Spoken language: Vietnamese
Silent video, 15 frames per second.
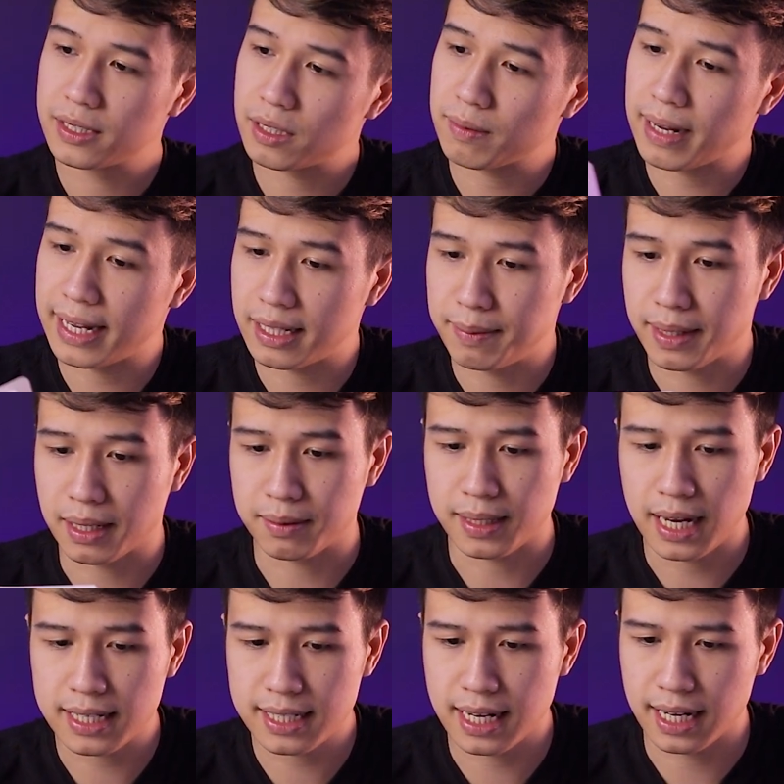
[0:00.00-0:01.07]
Trong này thì mình cảm
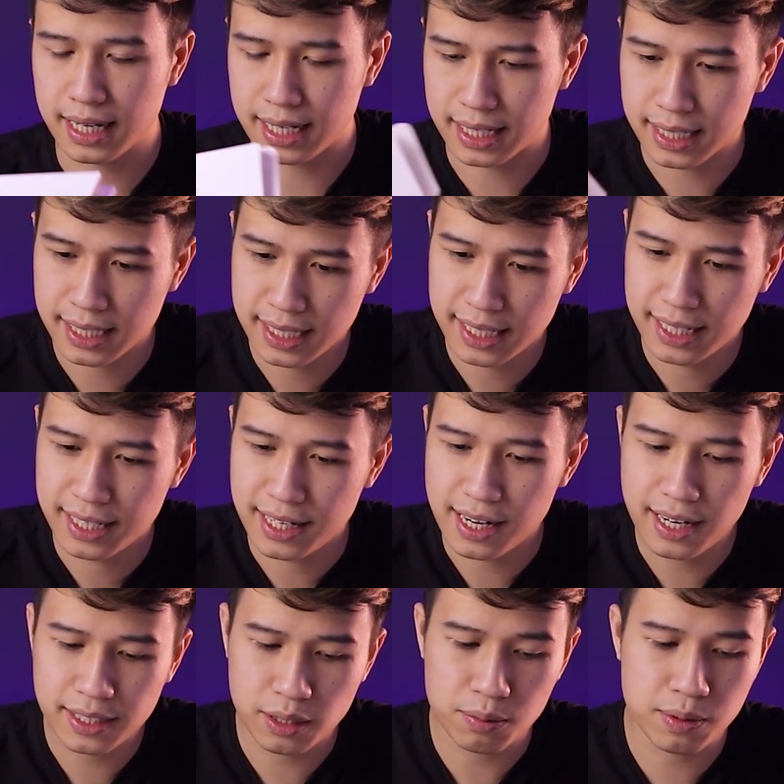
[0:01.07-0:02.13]
giác rằng là
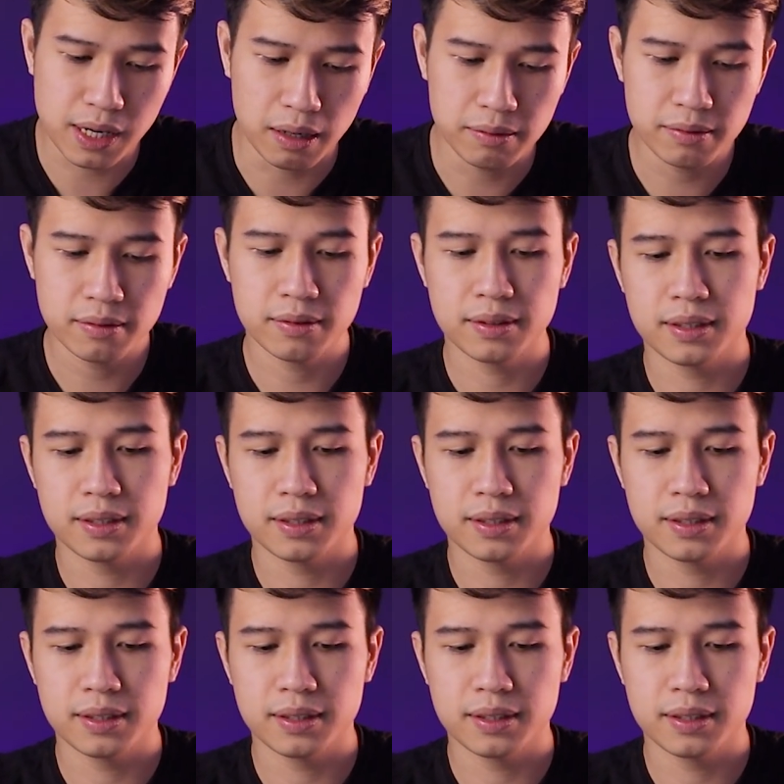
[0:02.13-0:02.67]
nó hơi trống trống.